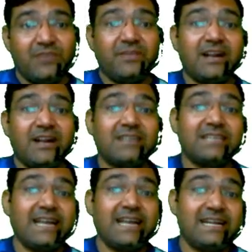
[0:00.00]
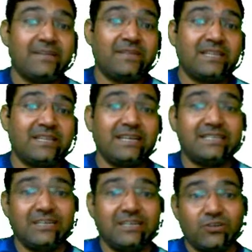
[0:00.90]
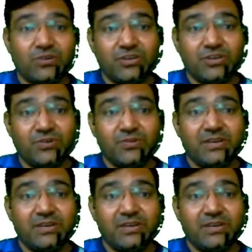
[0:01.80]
विराट्स एल्डर ब्रदर इज इन टोक्यो